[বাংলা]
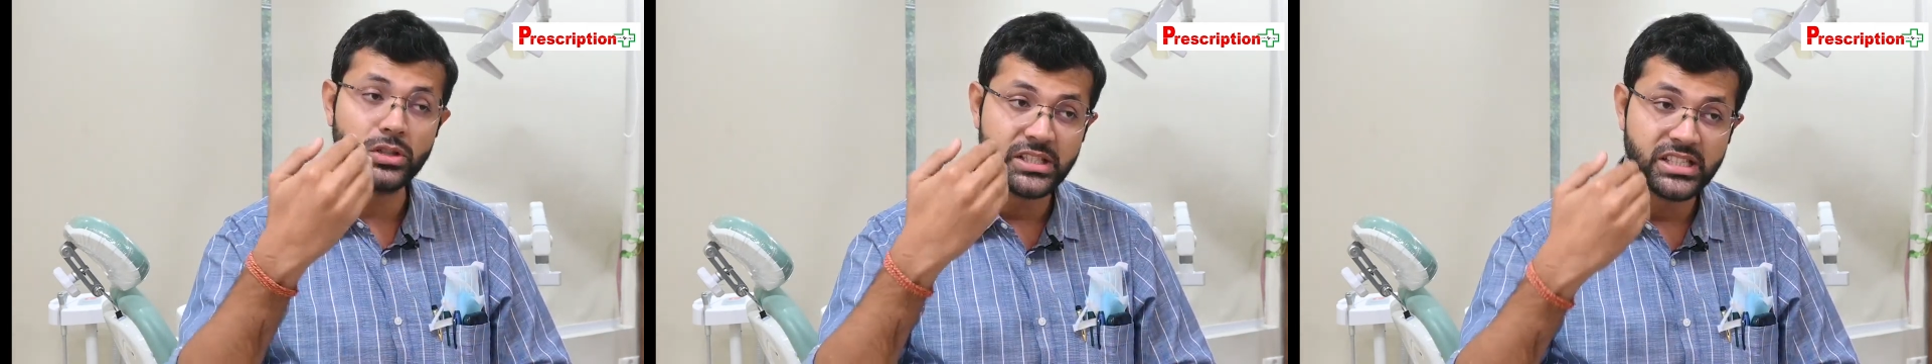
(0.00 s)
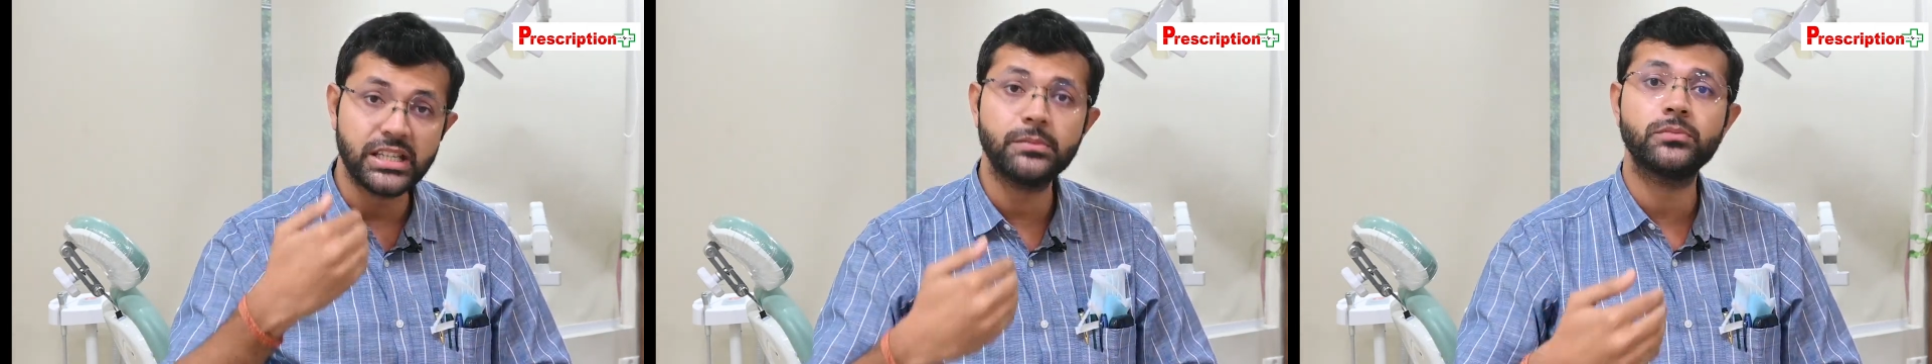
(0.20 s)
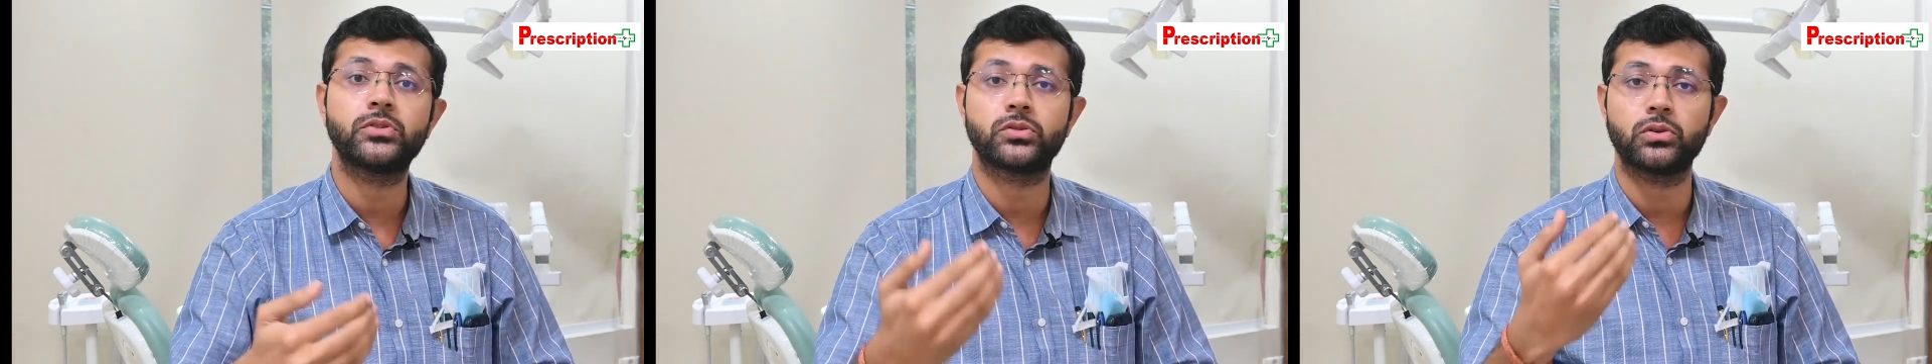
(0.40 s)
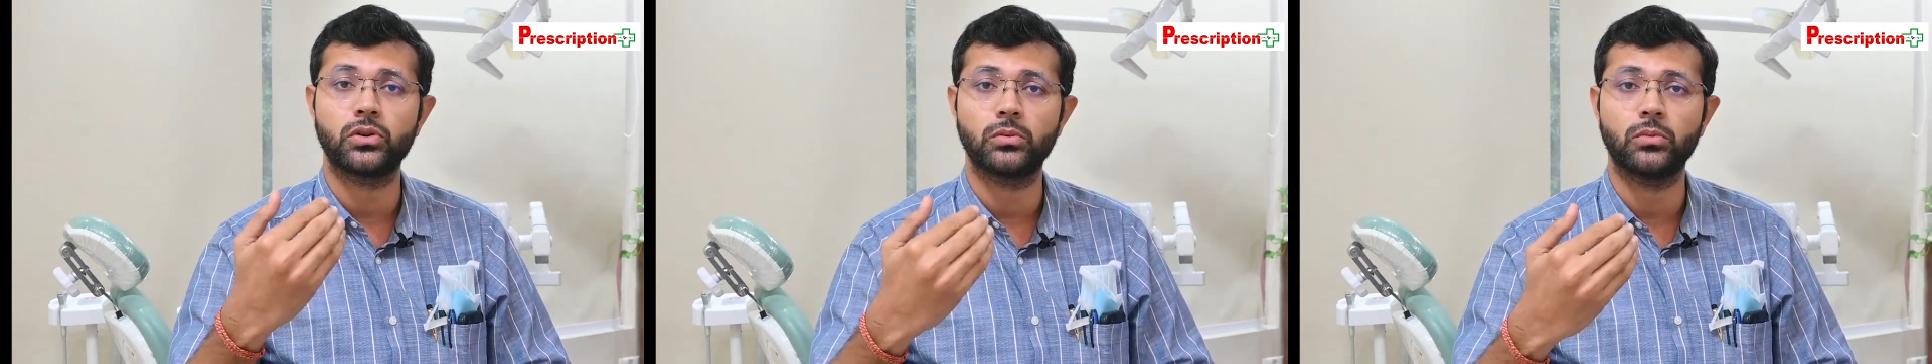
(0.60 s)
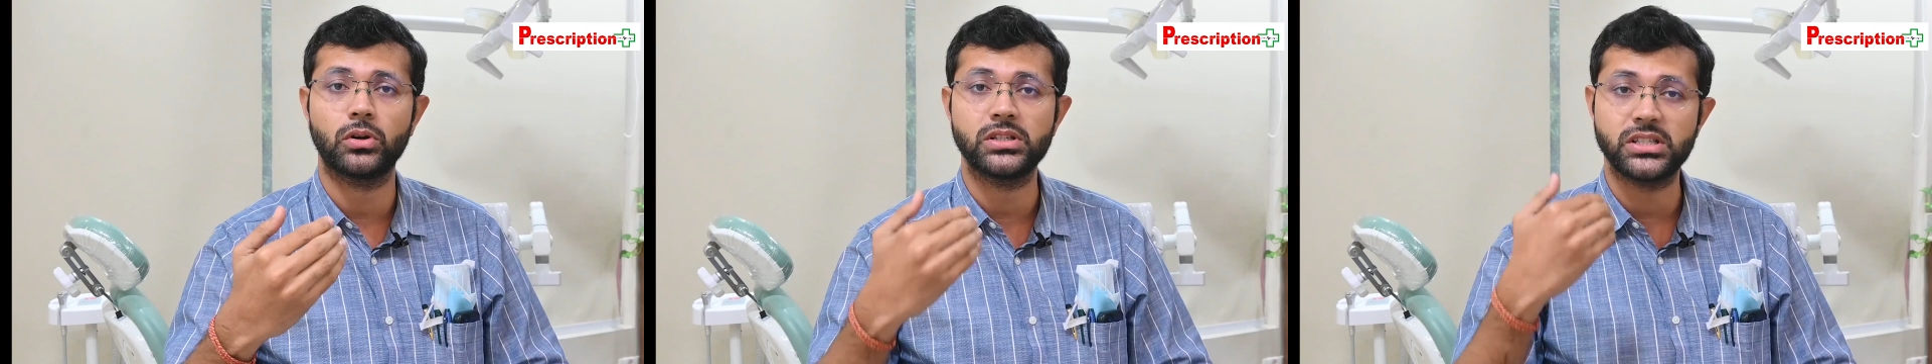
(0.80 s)
জিভ
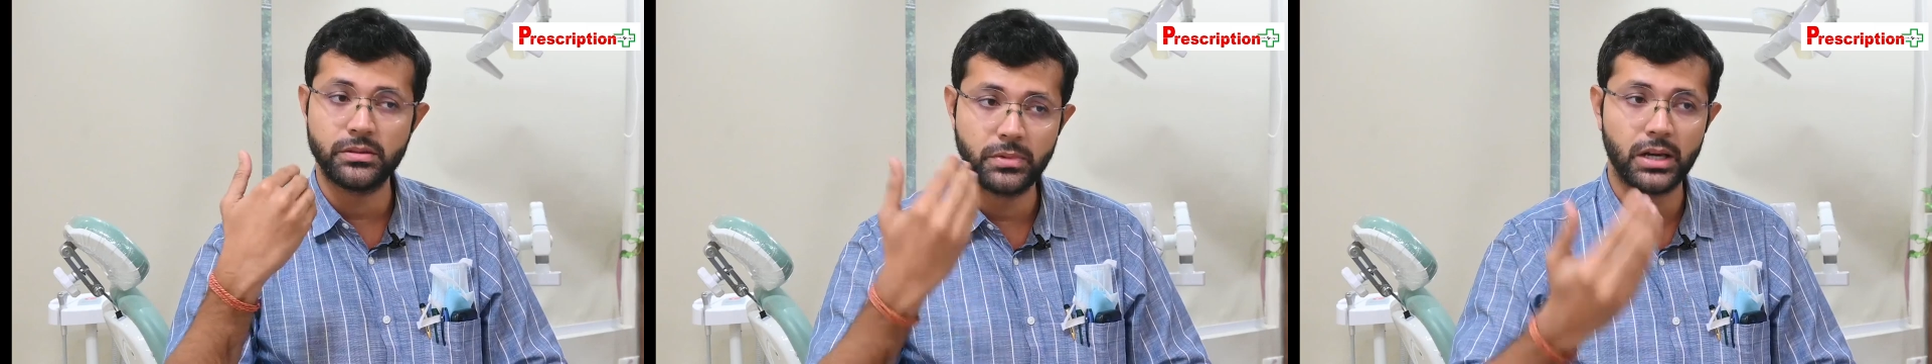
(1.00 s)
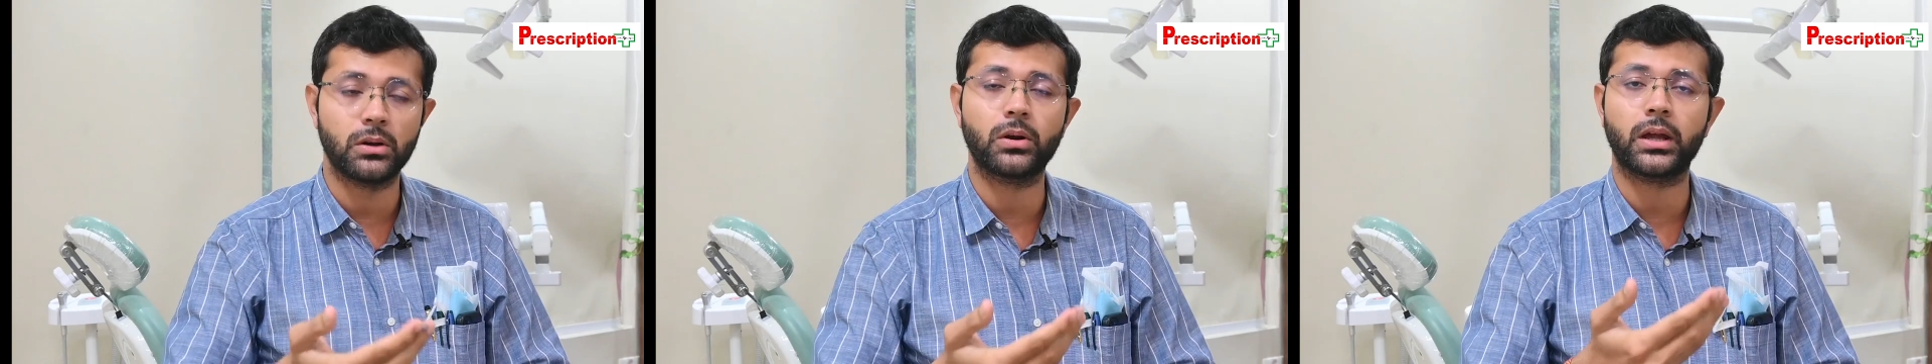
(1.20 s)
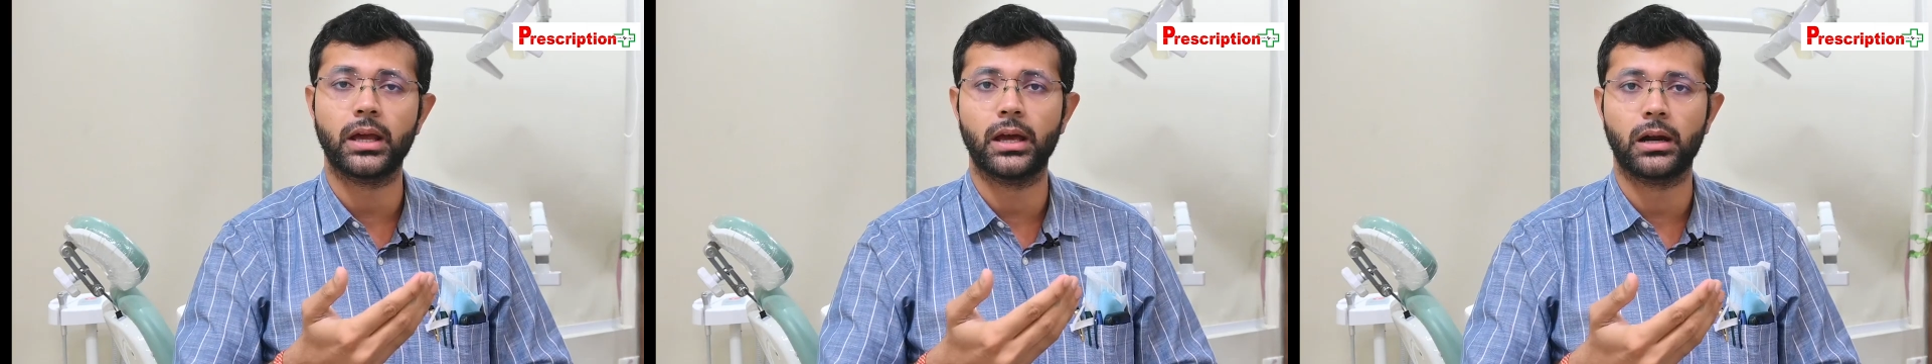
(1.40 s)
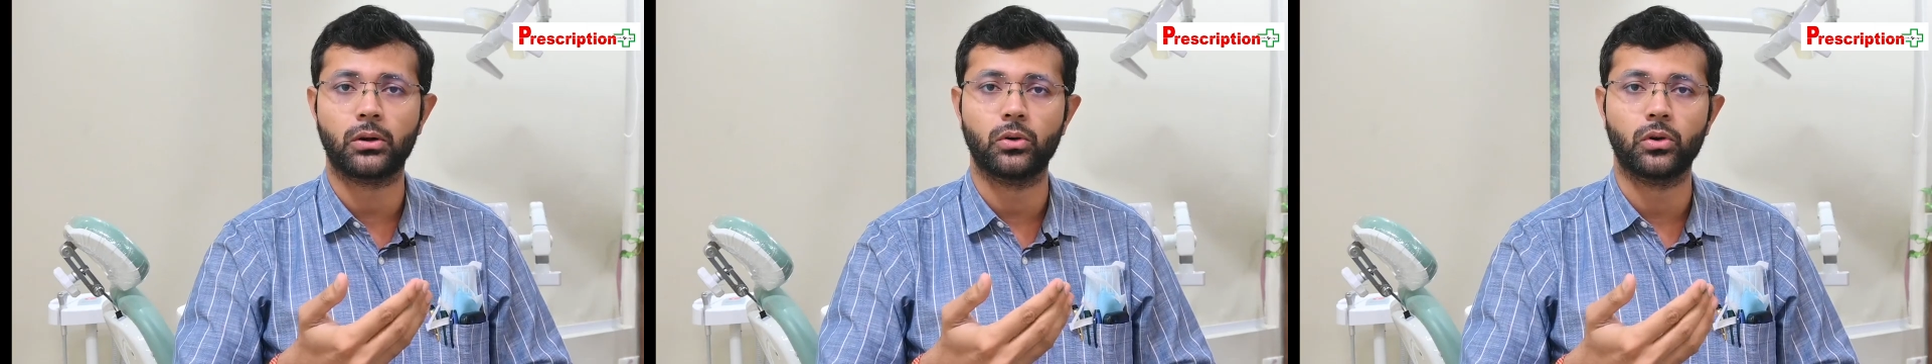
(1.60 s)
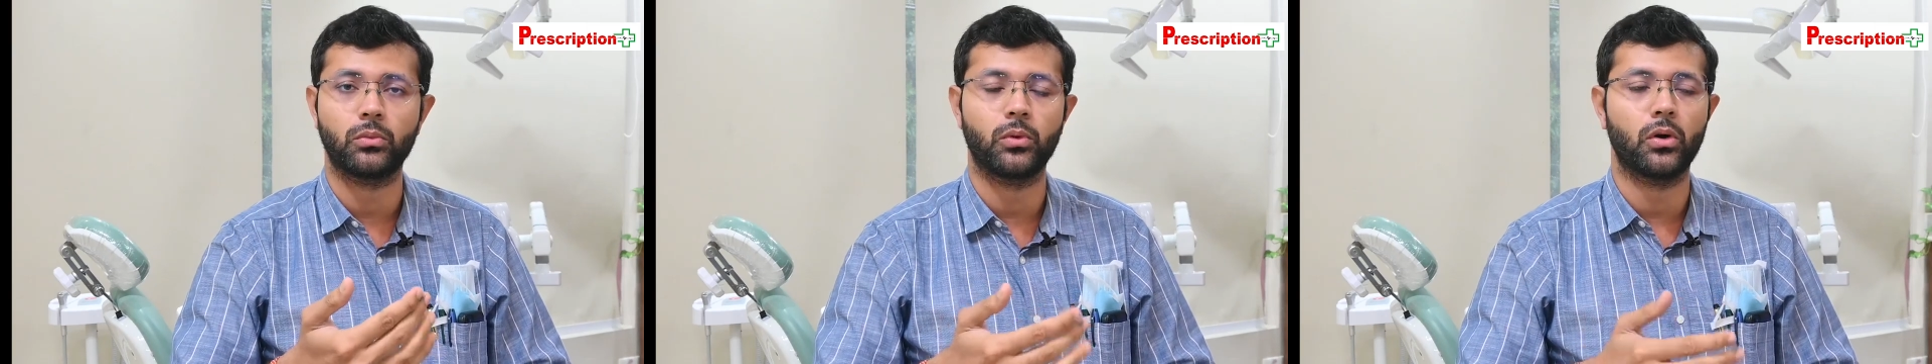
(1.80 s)
ছুলবো জিভেরও কেয়ার
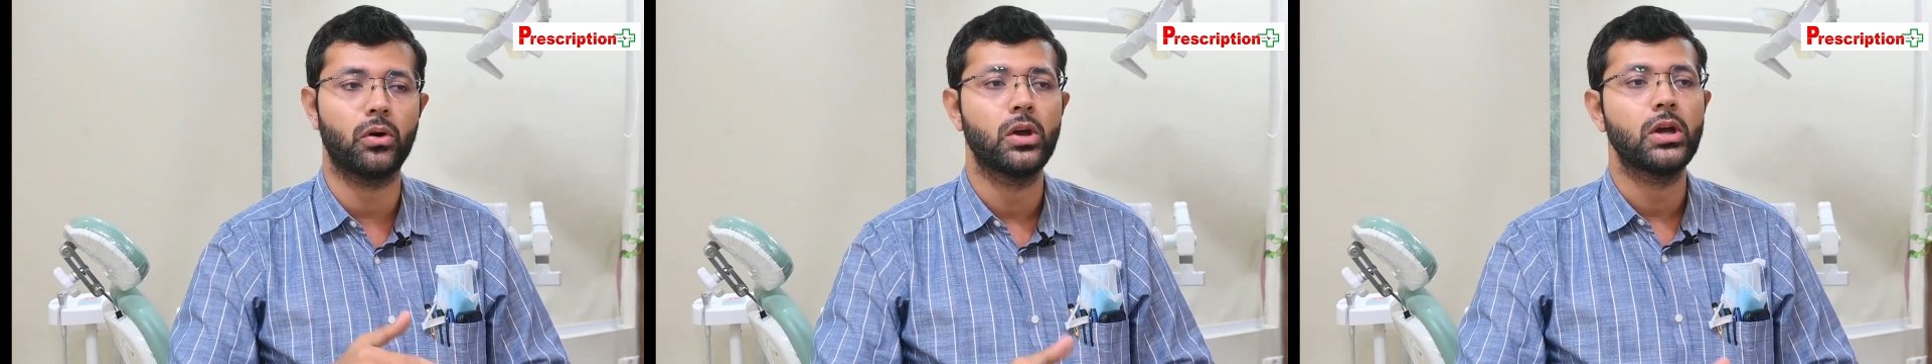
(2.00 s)
করব